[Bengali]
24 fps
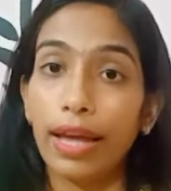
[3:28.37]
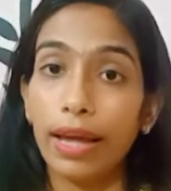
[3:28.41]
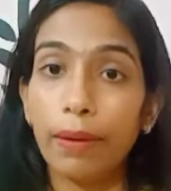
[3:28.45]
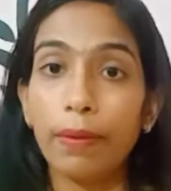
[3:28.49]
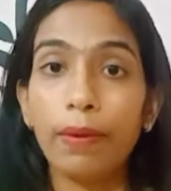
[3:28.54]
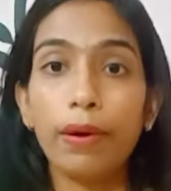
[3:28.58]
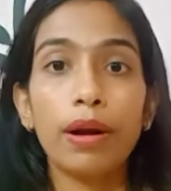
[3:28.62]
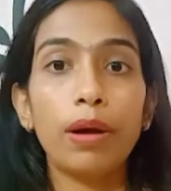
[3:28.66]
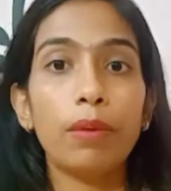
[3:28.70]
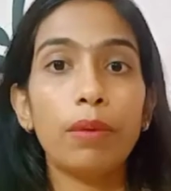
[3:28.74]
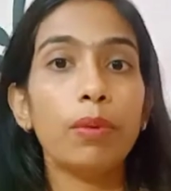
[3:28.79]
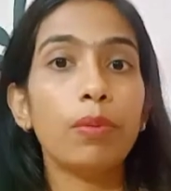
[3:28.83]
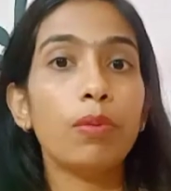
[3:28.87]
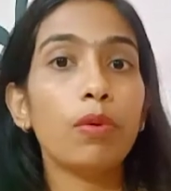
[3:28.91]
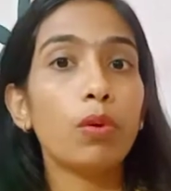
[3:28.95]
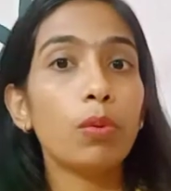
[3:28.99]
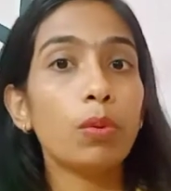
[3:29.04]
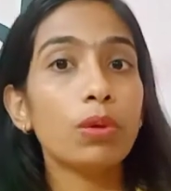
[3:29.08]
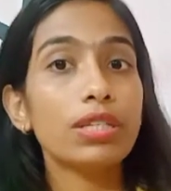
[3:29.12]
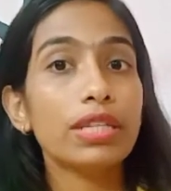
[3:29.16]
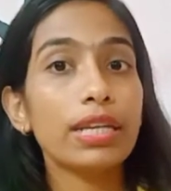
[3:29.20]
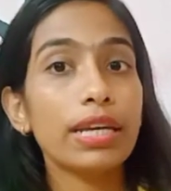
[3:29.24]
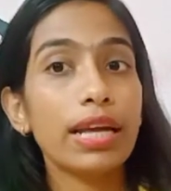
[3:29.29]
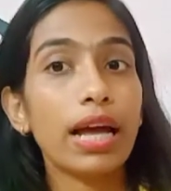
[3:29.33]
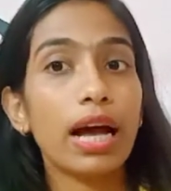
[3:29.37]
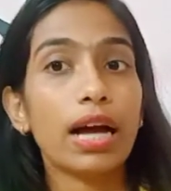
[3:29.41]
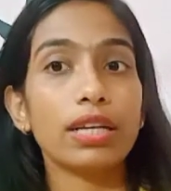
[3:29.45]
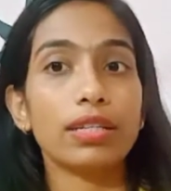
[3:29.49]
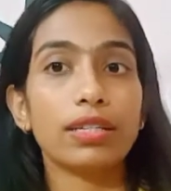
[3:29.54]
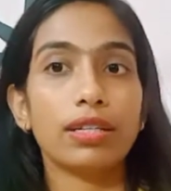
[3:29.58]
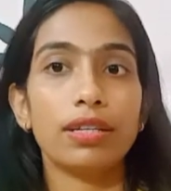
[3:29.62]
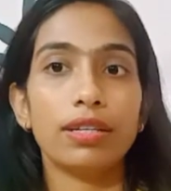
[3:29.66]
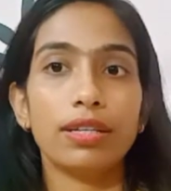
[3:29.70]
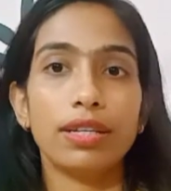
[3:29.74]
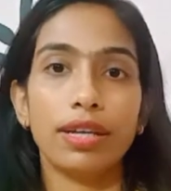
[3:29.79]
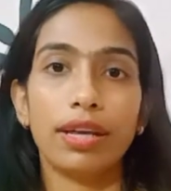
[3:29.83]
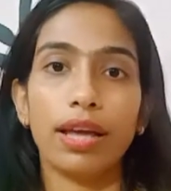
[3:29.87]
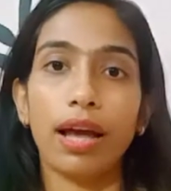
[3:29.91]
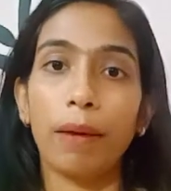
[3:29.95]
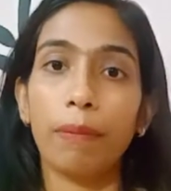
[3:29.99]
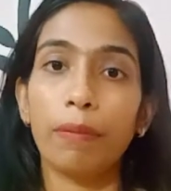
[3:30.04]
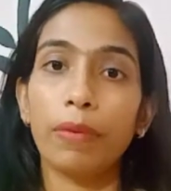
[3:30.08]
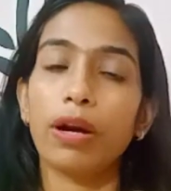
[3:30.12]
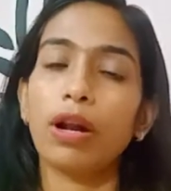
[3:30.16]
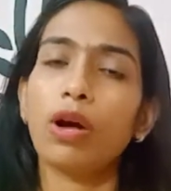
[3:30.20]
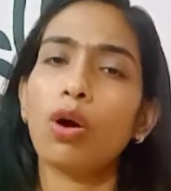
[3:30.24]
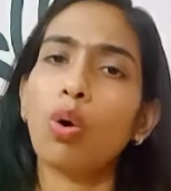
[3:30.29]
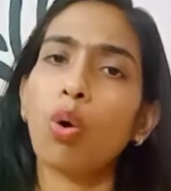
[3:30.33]
এবার আমি বলবো যে এই আসনাটিকে
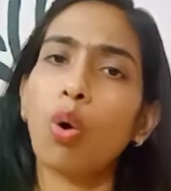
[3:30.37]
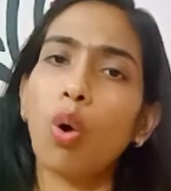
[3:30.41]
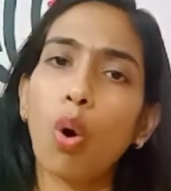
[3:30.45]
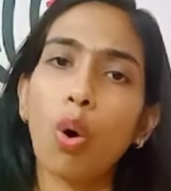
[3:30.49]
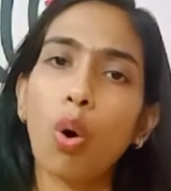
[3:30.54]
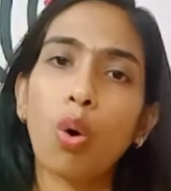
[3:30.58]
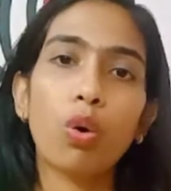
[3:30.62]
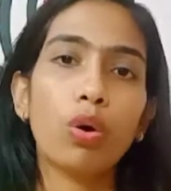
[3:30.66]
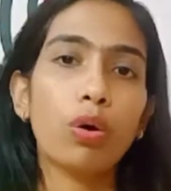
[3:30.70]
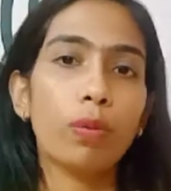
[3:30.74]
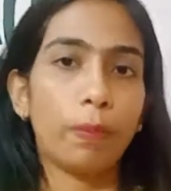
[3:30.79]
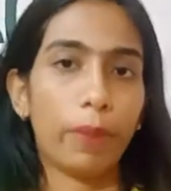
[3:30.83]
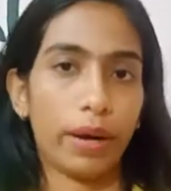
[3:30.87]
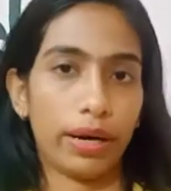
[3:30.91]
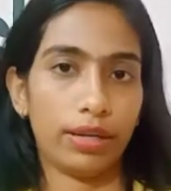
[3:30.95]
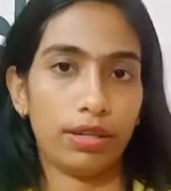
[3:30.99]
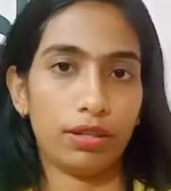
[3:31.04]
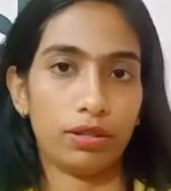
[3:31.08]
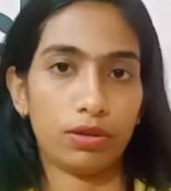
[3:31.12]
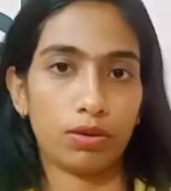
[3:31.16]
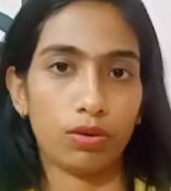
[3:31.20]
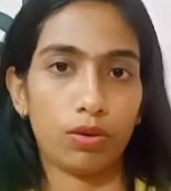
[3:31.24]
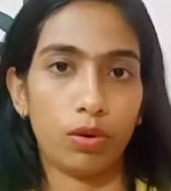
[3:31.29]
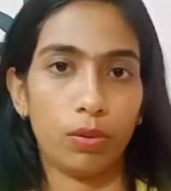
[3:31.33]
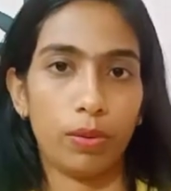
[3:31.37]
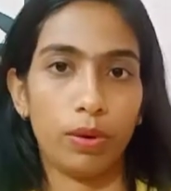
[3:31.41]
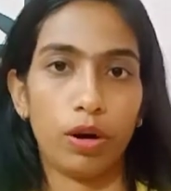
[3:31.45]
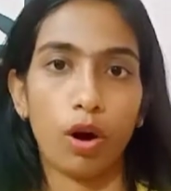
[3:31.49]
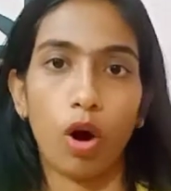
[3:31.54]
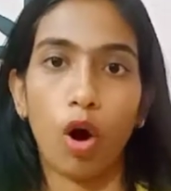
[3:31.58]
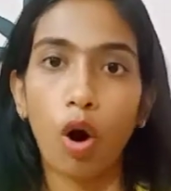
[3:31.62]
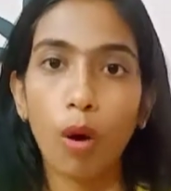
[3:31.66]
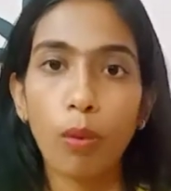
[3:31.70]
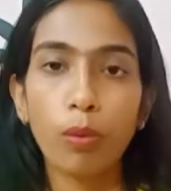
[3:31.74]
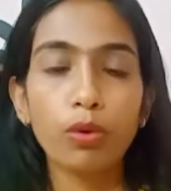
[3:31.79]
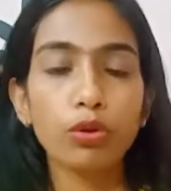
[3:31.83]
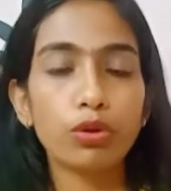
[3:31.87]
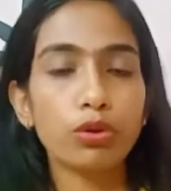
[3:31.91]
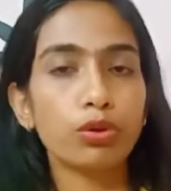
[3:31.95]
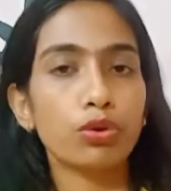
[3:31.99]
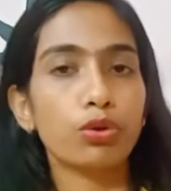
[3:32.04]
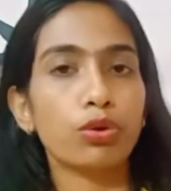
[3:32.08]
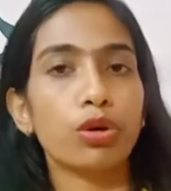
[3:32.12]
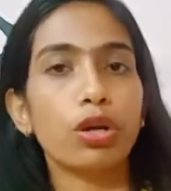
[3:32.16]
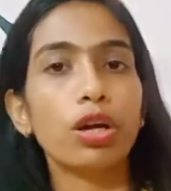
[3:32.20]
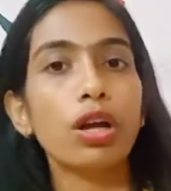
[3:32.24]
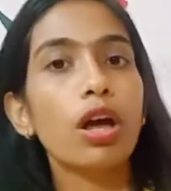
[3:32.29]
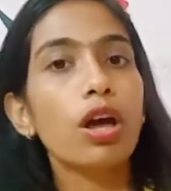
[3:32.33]
আপনারা কখন প্র্যাকটিস করবেন
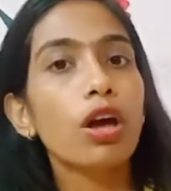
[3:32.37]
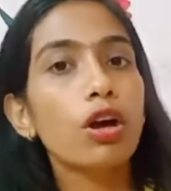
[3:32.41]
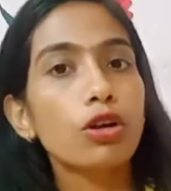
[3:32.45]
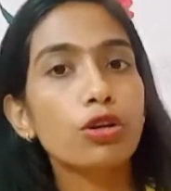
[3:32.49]
অবশ্যই